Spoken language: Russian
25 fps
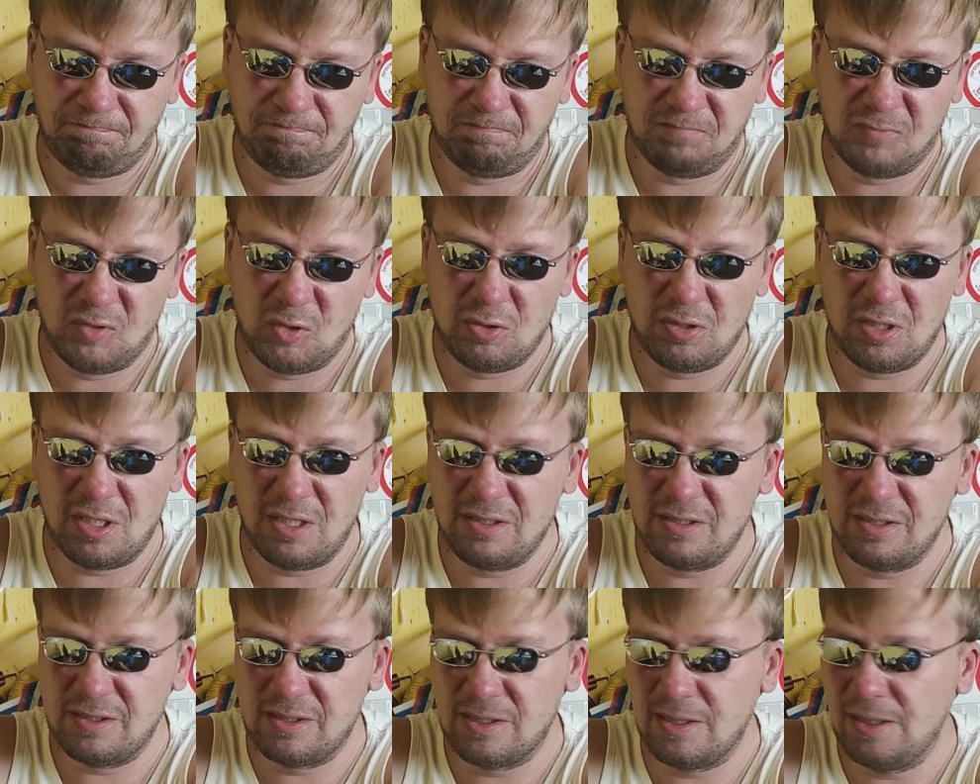Но ну, я
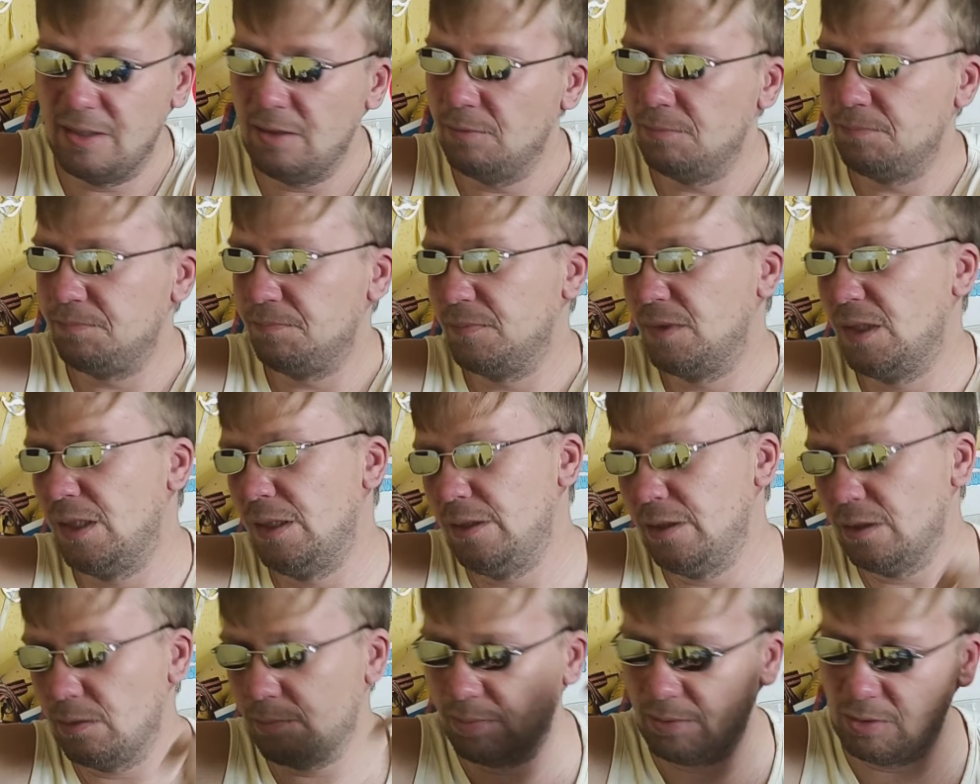не знаю.
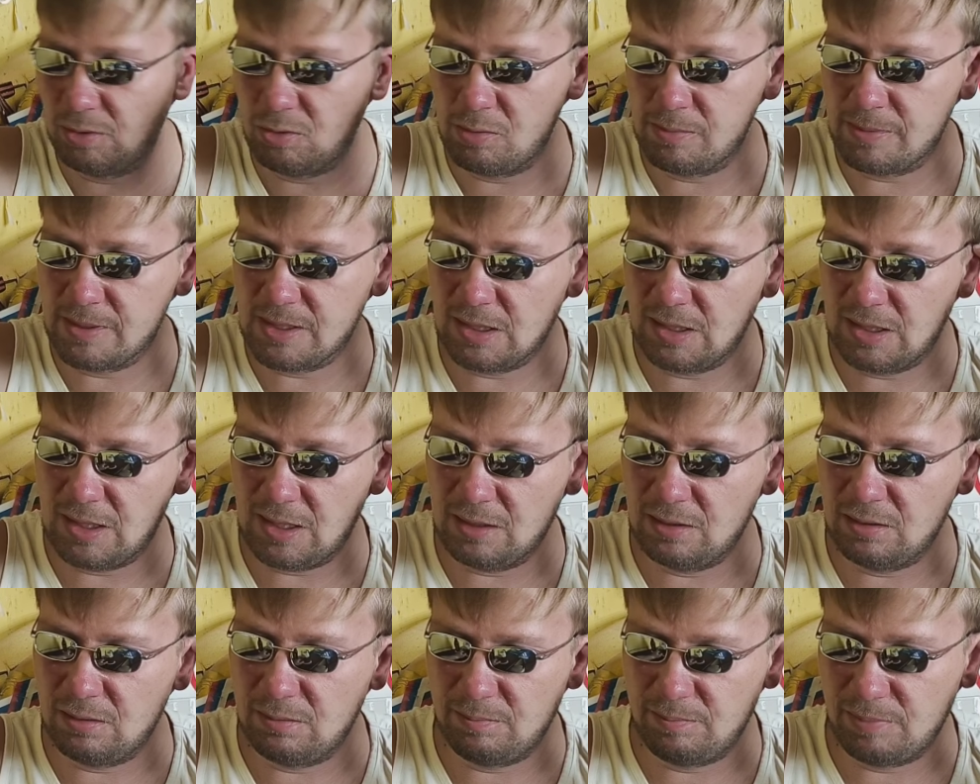Олег потом за
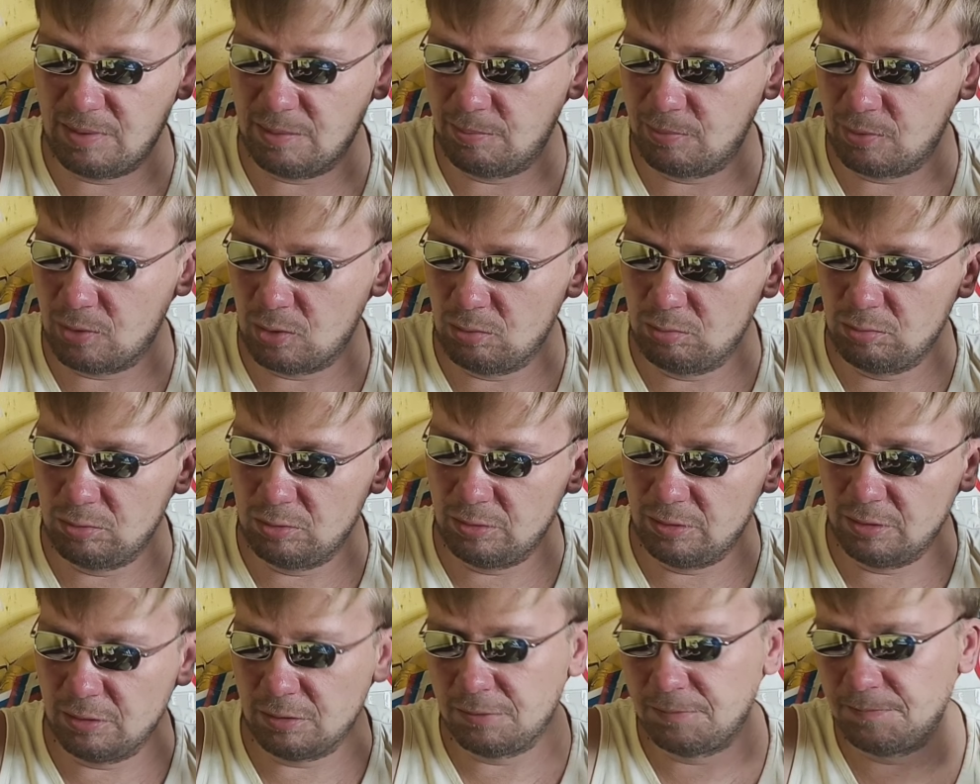кадром
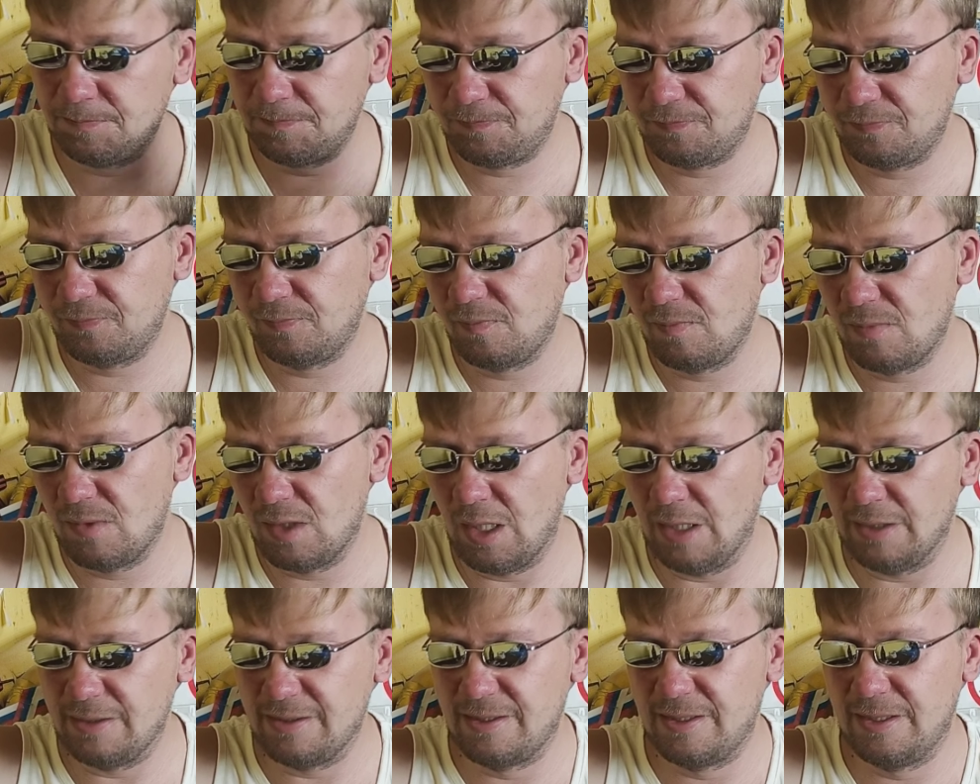попробует, так
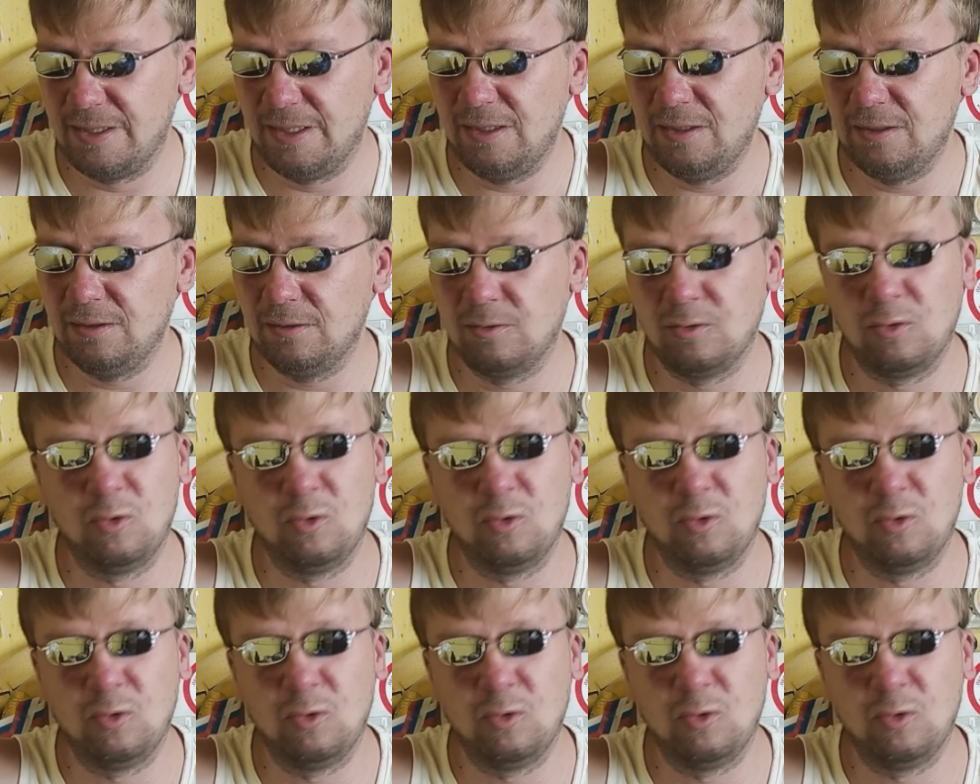оценит.